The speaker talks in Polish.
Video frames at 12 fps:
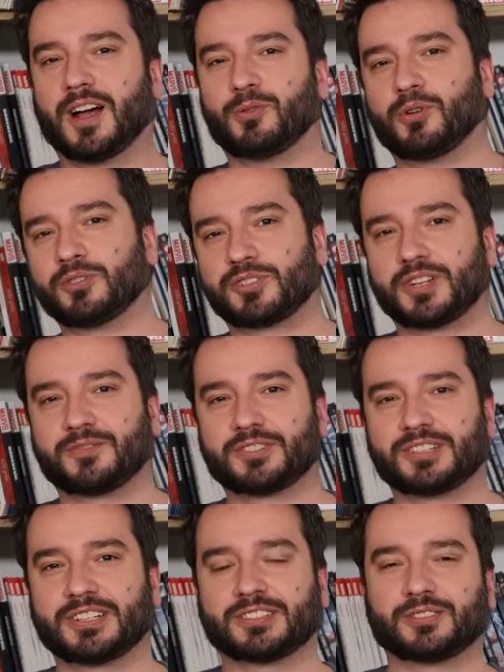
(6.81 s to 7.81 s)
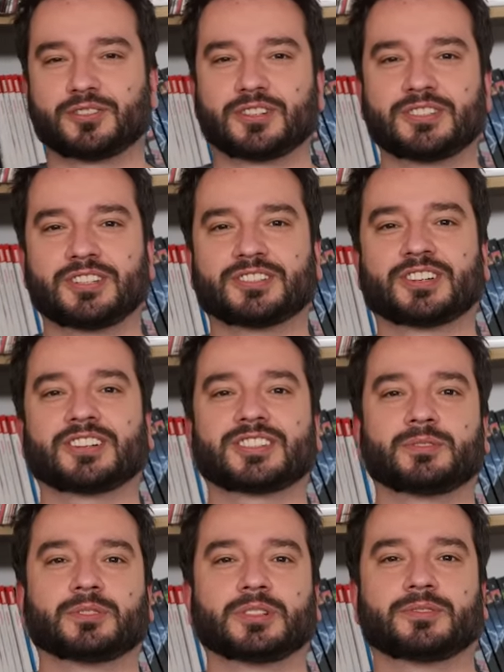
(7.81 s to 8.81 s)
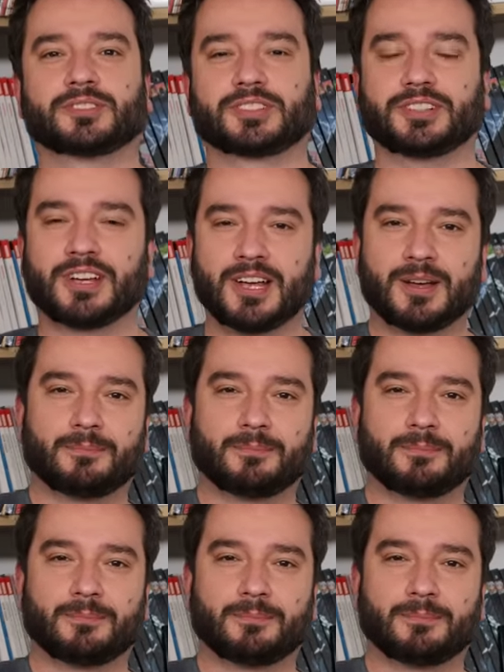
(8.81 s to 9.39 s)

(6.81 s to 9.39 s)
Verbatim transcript: a łączy je wszystkie to, że nie zahaczają te wątki,